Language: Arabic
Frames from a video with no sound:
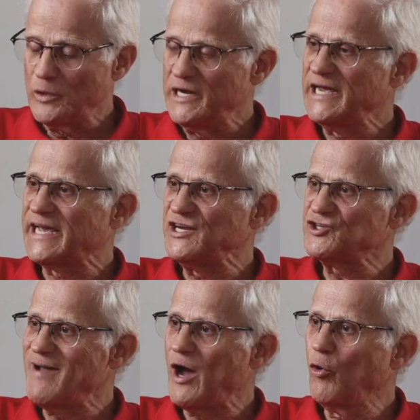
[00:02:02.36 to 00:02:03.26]
واللي
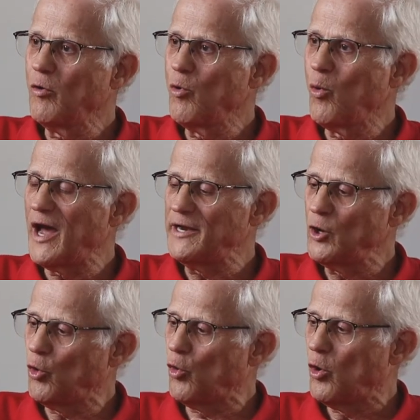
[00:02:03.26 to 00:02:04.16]
كيجمعهم هو
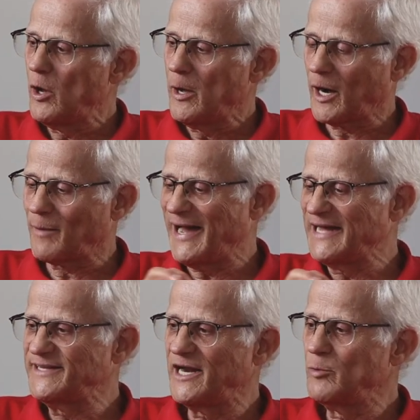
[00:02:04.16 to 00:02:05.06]
انه
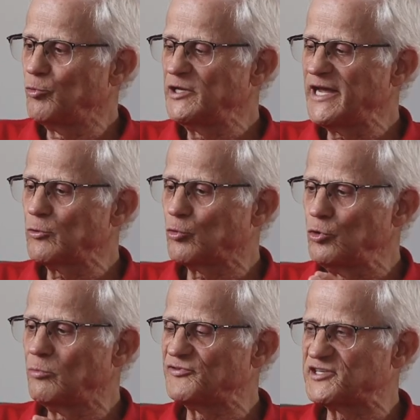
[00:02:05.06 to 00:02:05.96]
أربعة ديال البلدان
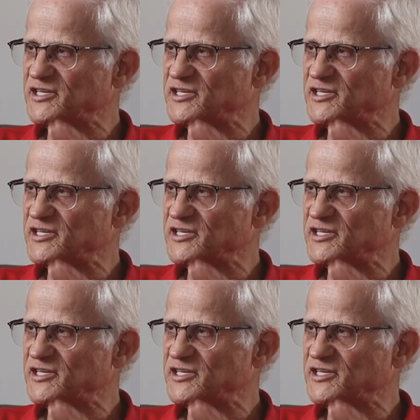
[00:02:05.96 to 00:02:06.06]
كلهم في